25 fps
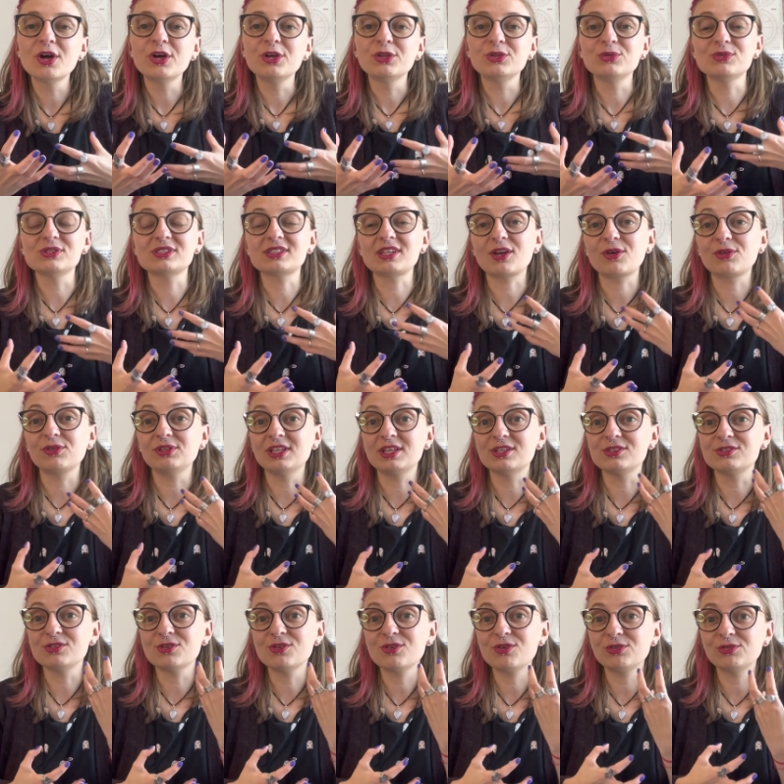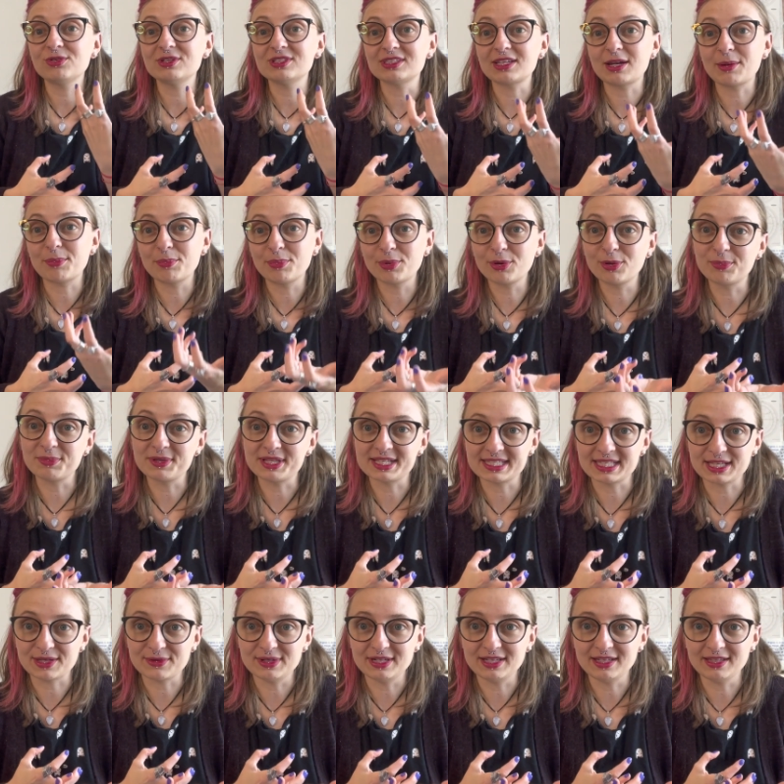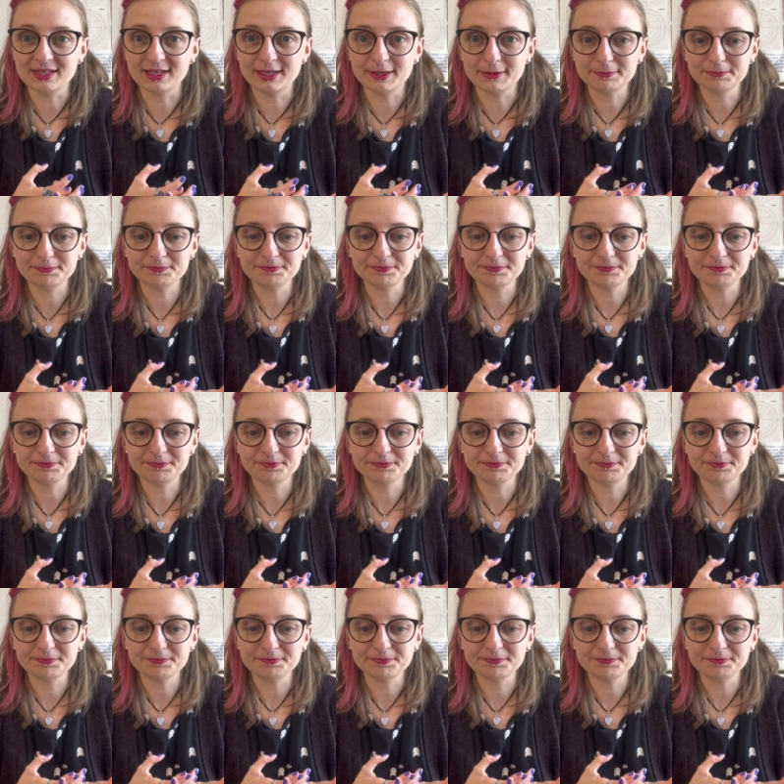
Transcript: nuestra conexión con nuestra propia estabilidad.